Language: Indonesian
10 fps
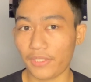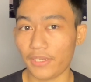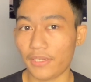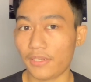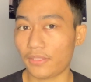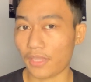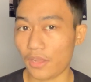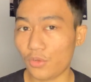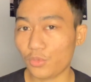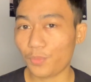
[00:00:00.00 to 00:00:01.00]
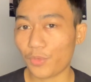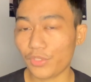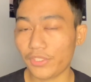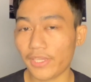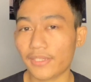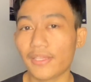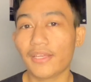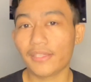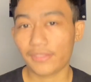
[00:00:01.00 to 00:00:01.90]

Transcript: channel Talaut Project,